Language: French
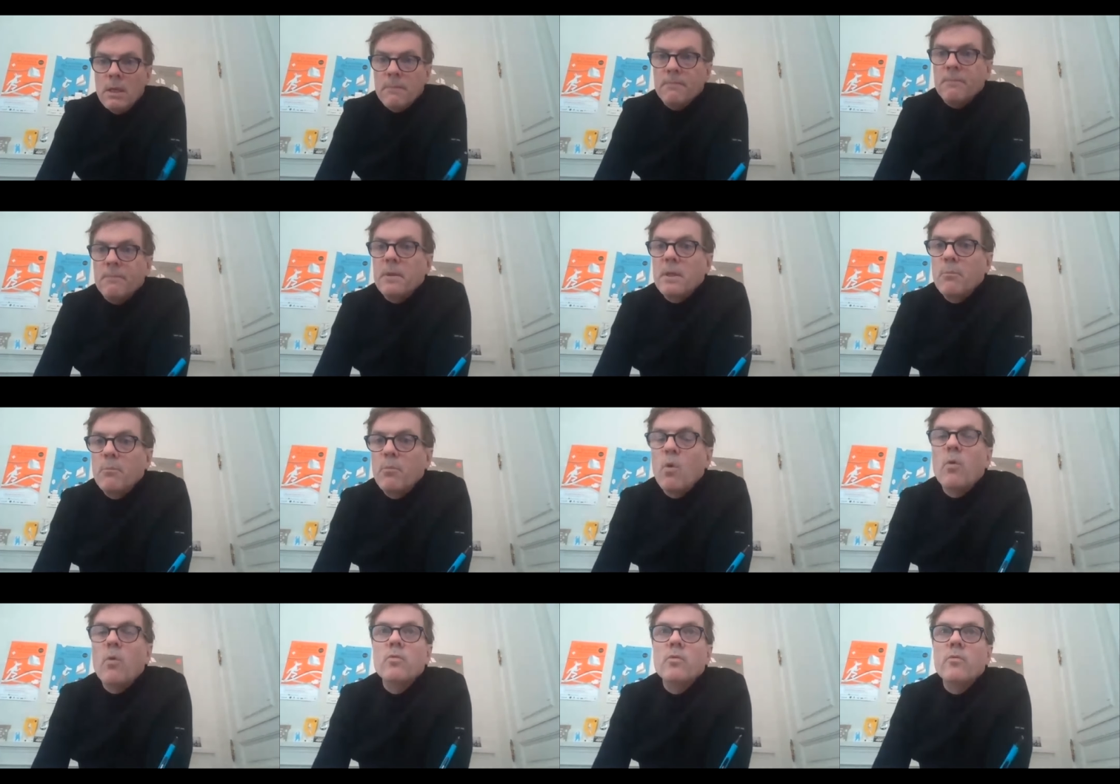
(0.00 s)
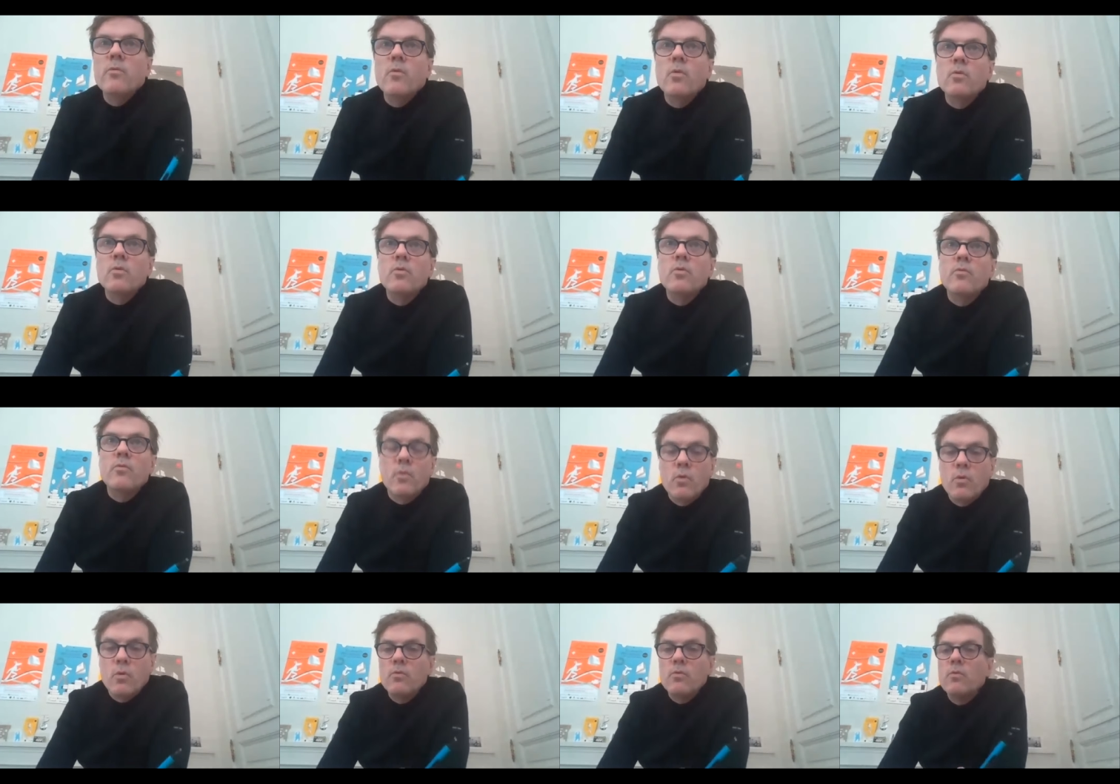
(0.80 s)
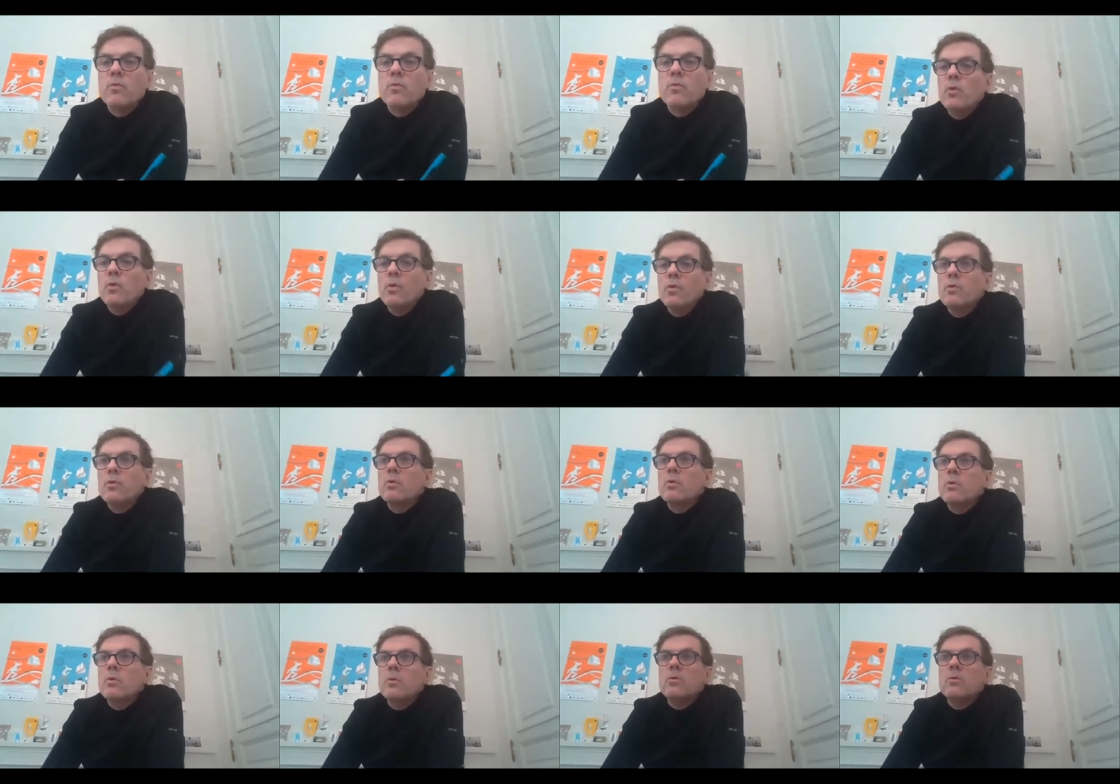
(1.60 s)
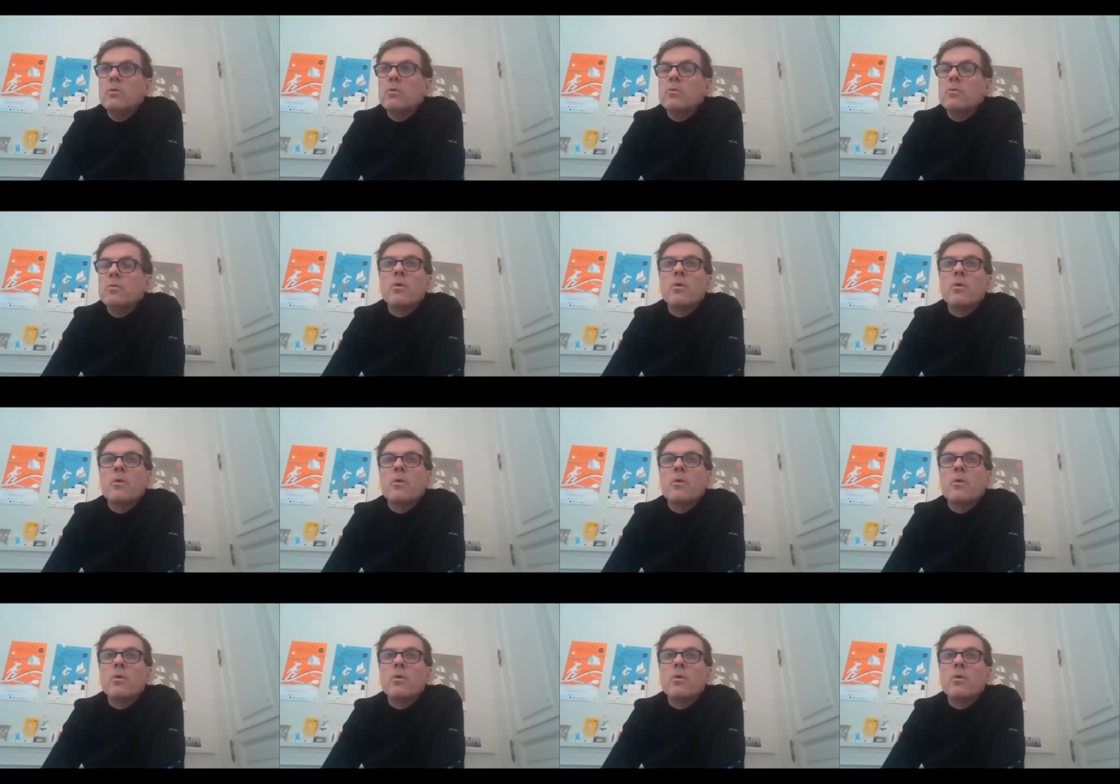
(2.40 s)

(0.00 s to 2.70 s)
des preuves de vos, de de vos lieux de,